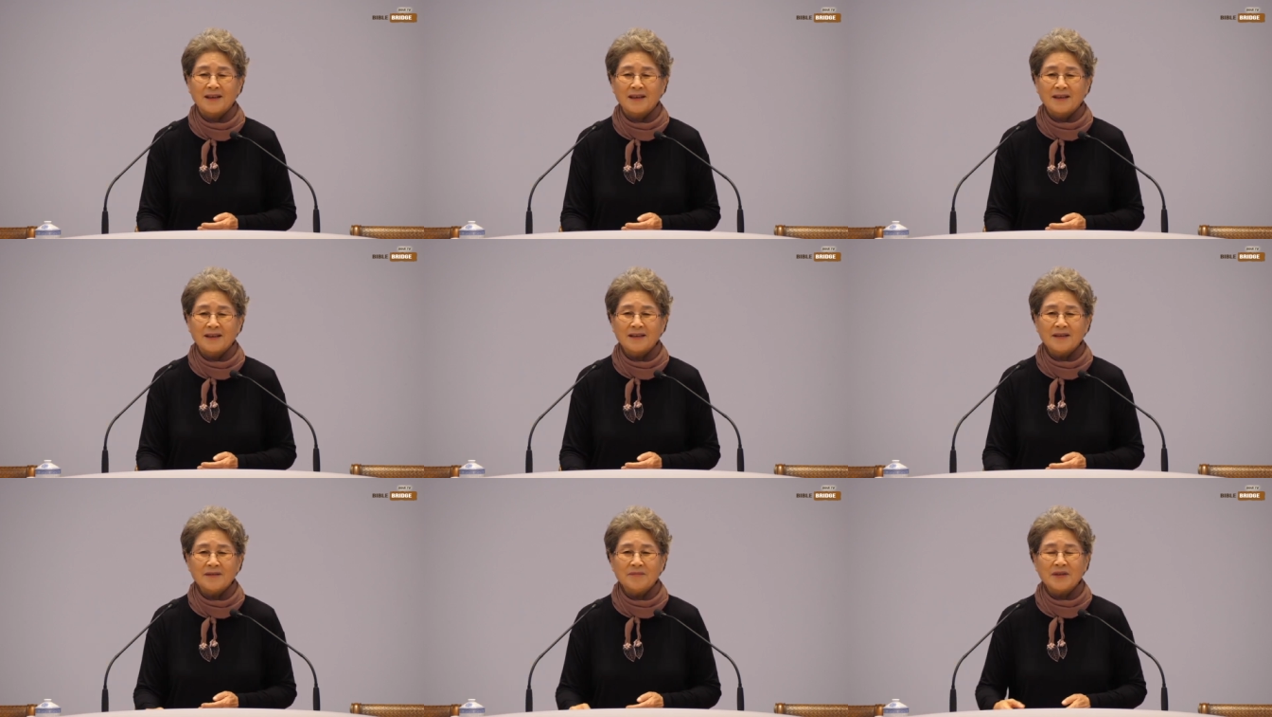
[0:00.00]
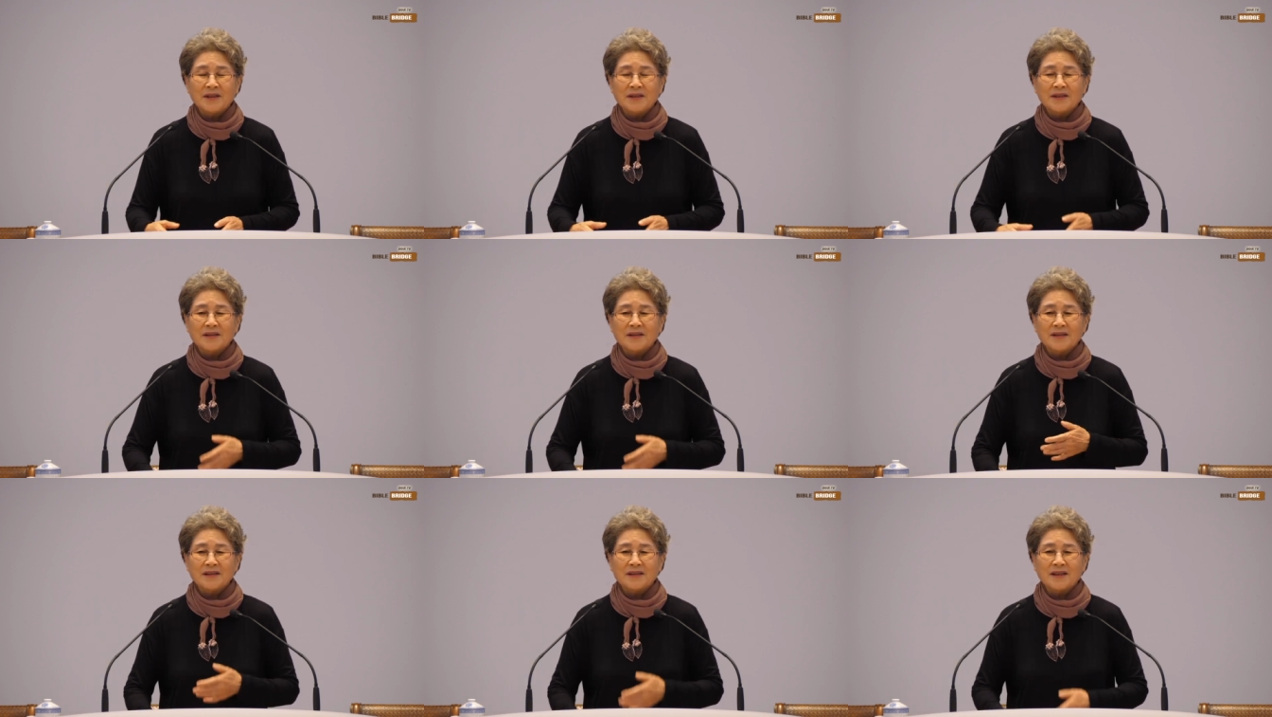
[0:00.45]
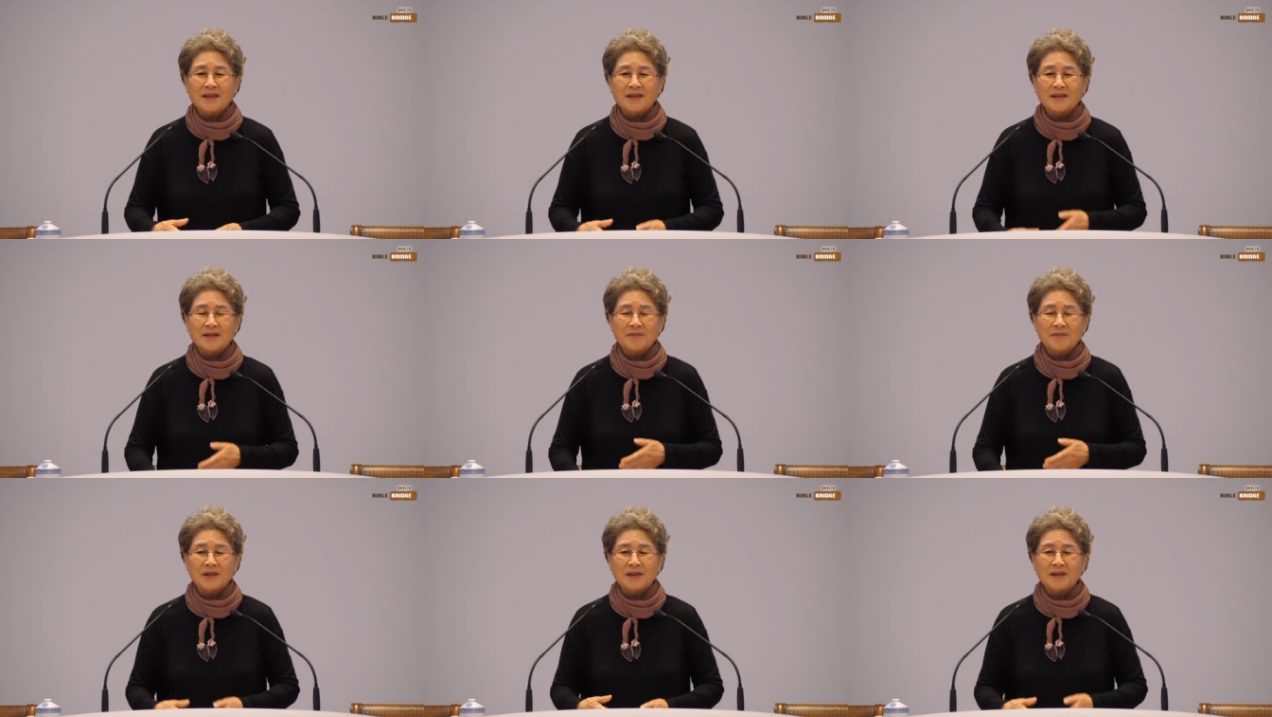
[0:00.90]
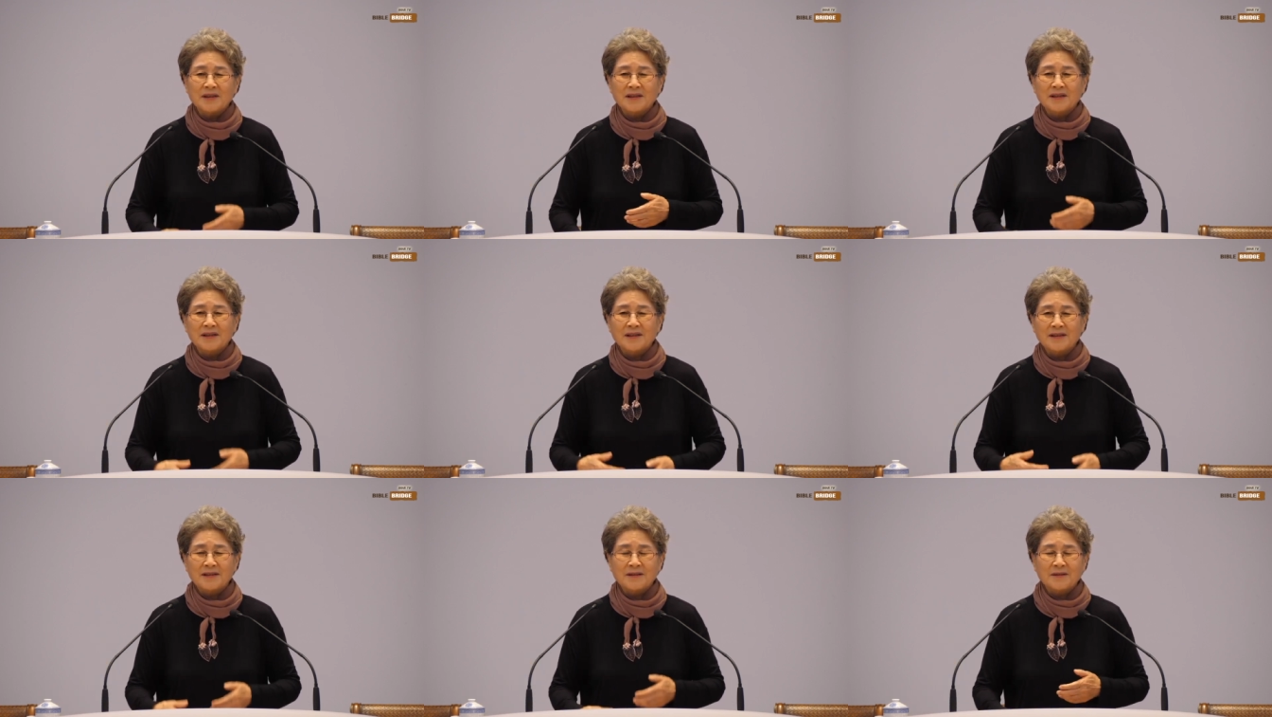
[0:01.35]
그 먼저 들어간 음식은
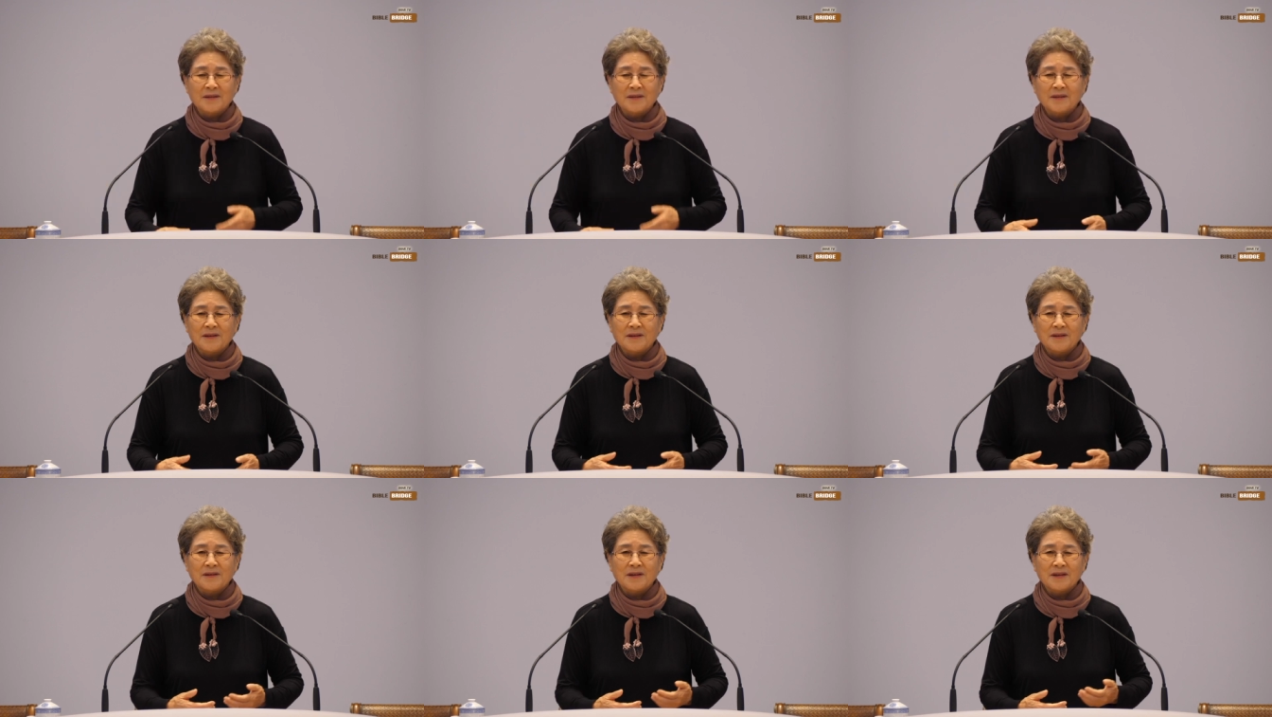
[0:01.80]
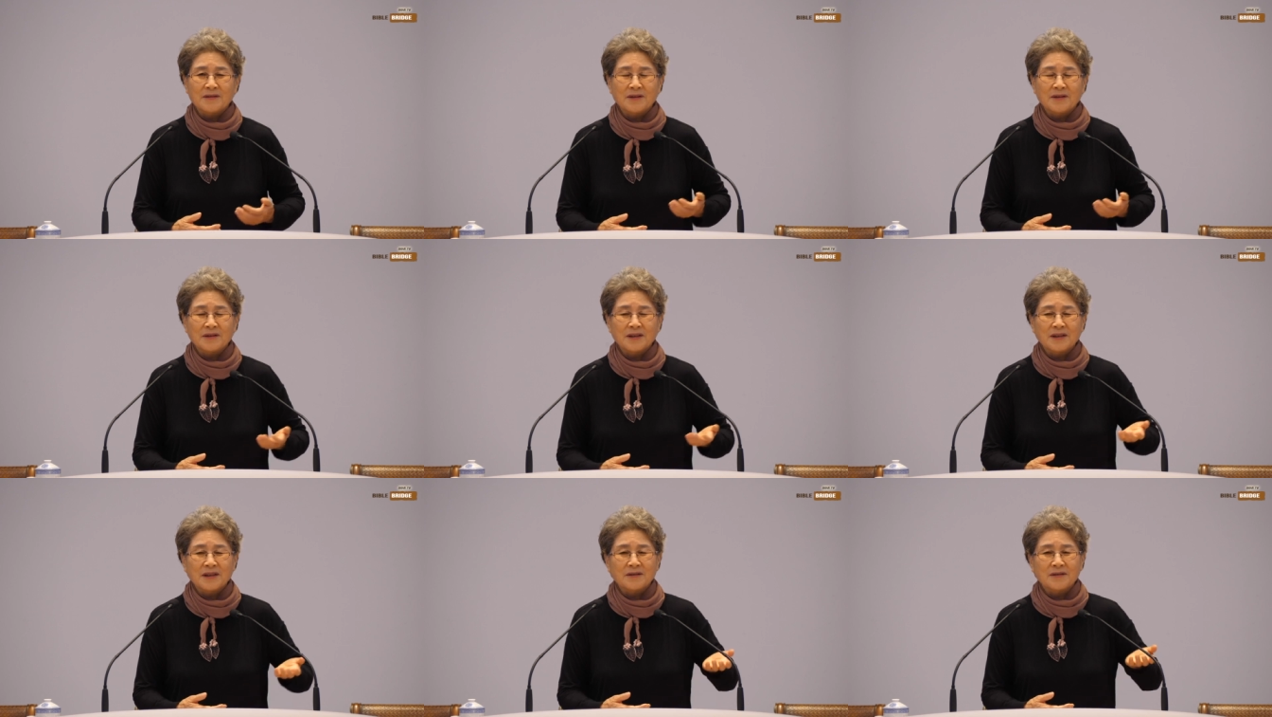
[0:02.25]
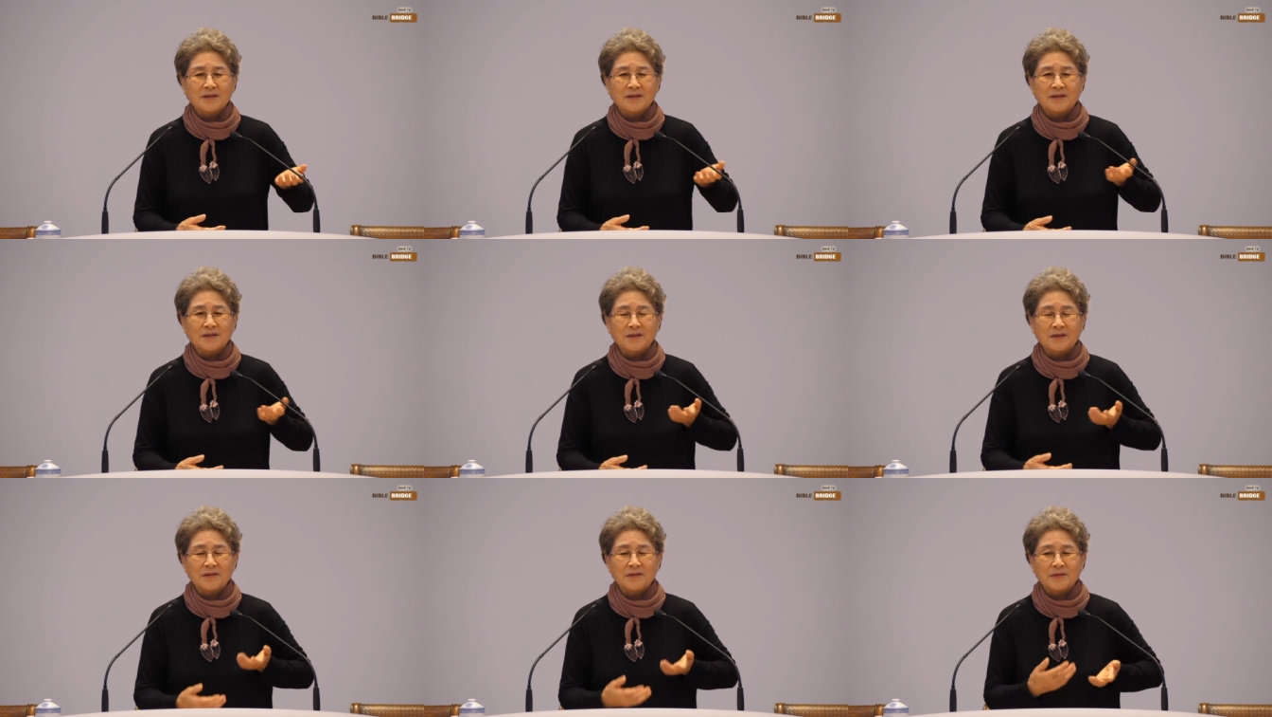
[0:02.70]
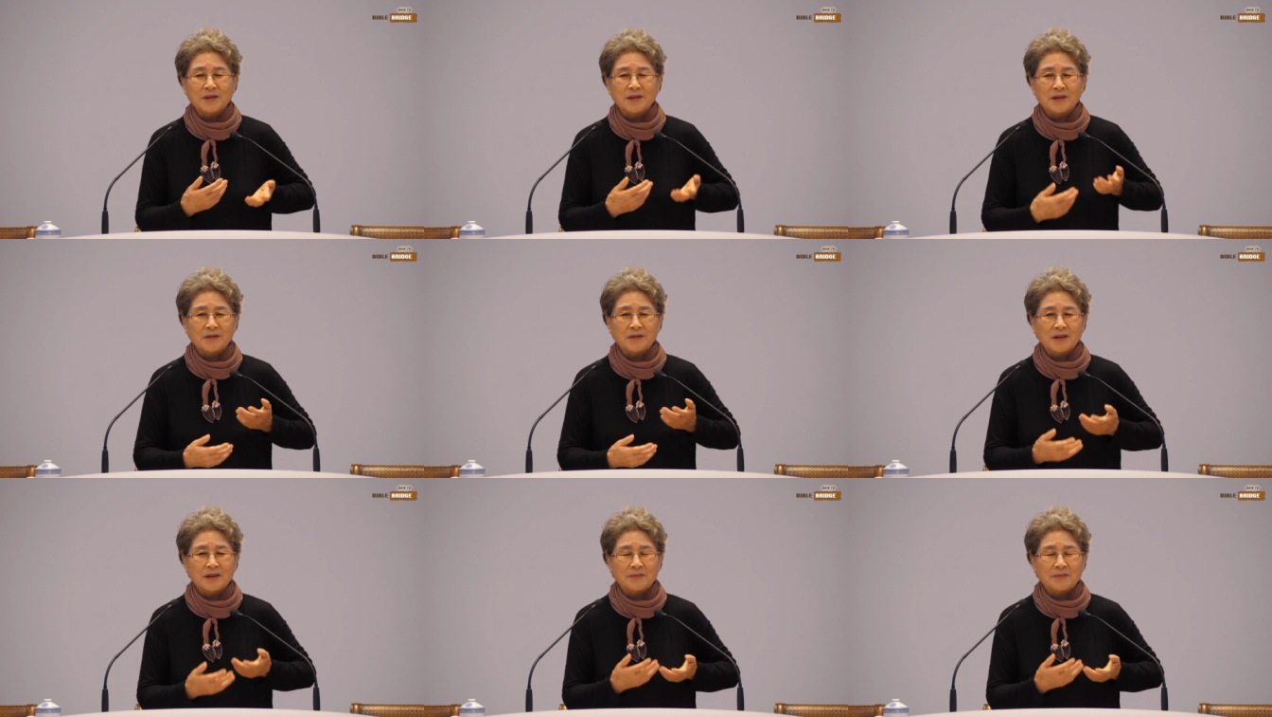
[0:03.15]
썩고또 새로 들어온 음식